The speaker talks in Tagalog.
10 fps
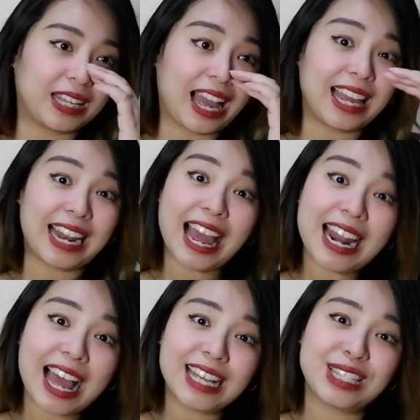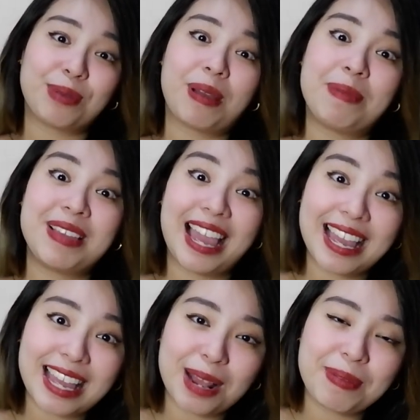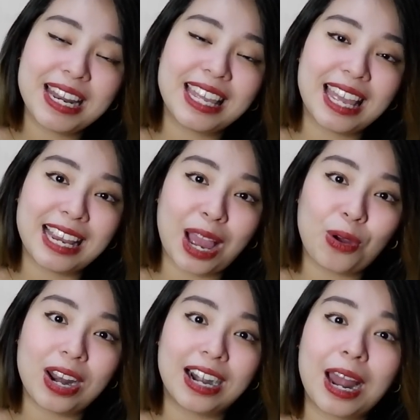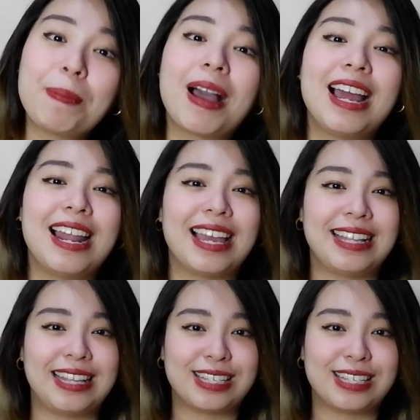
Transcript: kakilala si Mami AL, binigyan niya ako ng napakalaking